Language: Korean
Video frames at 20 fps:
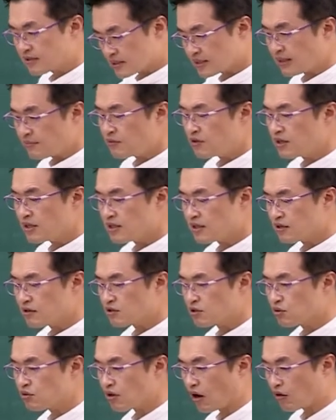특산물을 내는
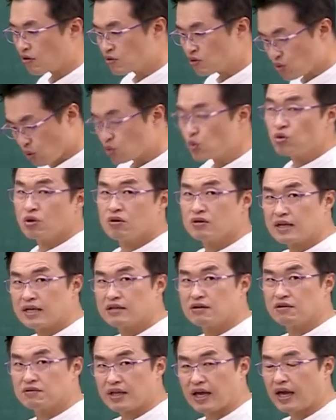것이고 역은 노동력을
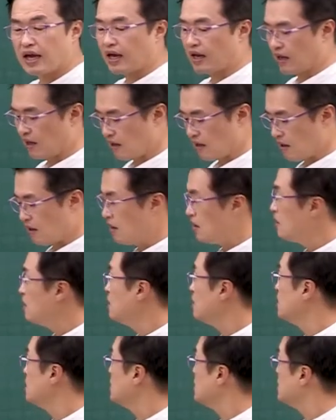내는 건데
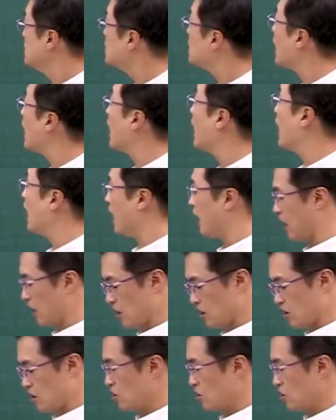이게